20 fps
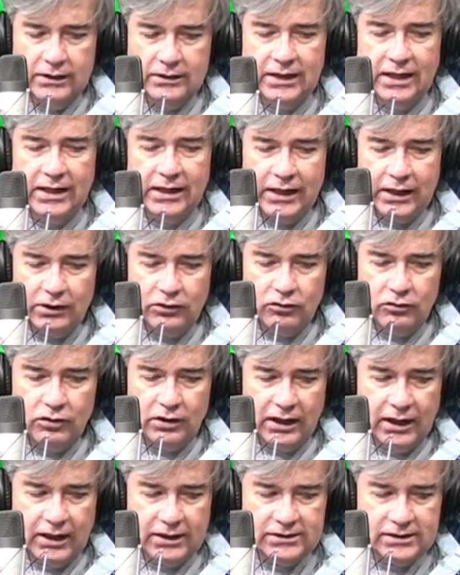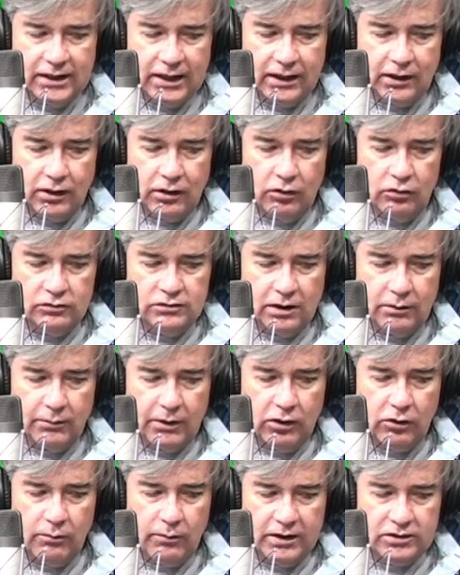teniendo que hacer los
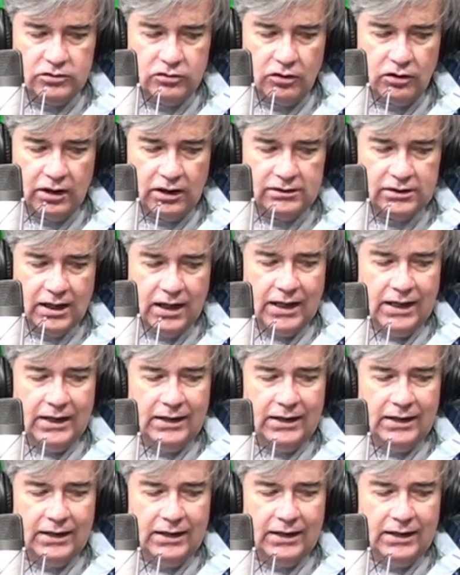hermanos mayores